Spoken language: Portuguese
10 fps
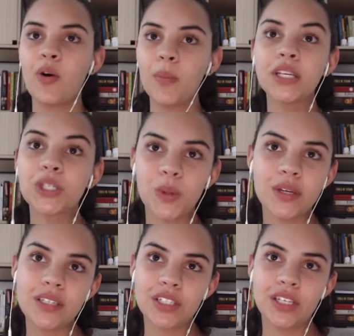uma das
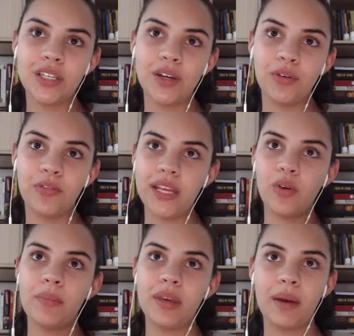coisas que eu falei
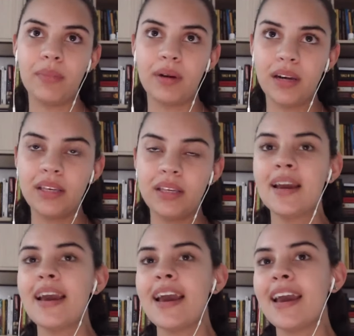com a minha mãe
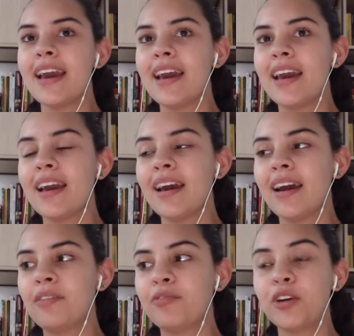é,